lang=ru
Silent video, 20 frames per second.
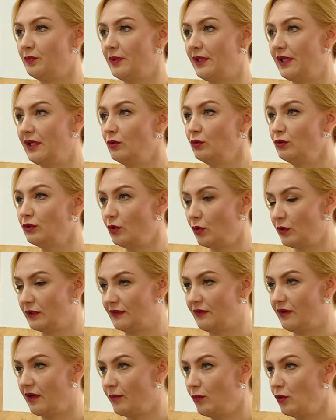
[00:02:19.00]
При
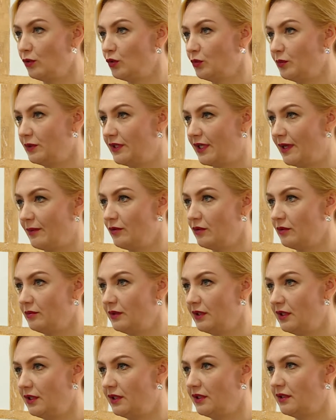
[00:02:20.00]
устройстве на работу мы
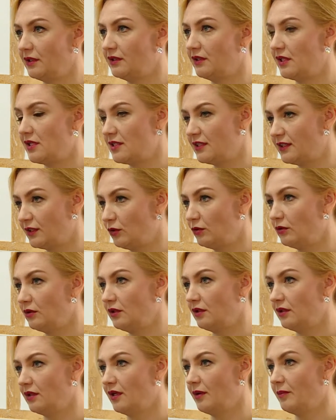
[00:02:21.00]
требуем не
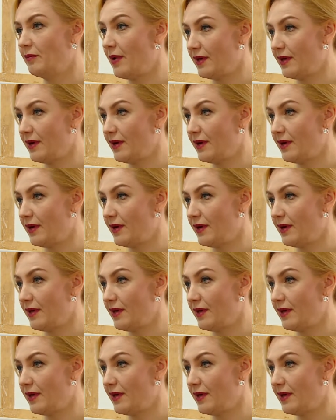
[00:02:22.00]
традиционный